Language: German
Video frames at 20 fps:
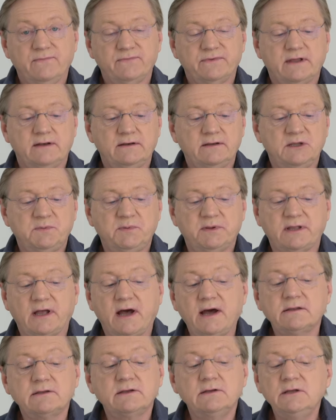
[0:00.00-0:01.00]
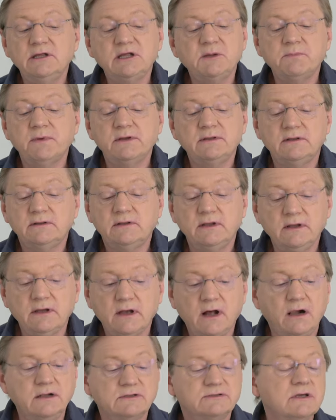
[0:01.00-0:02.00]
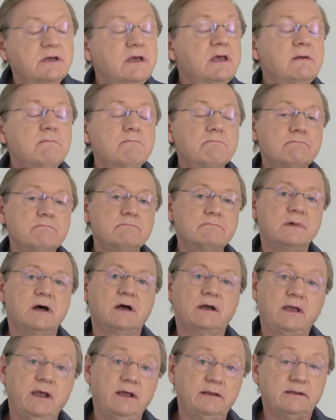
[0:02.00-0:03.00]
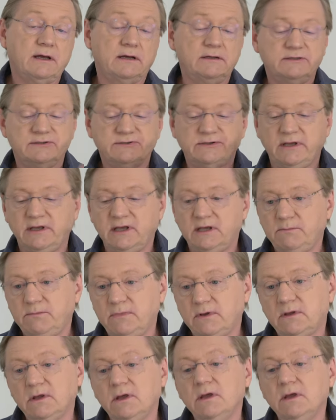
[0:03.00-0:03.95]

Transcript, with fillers: Denn ich betrachte nicht mehr die Dinge als immer geht alles gegen mich,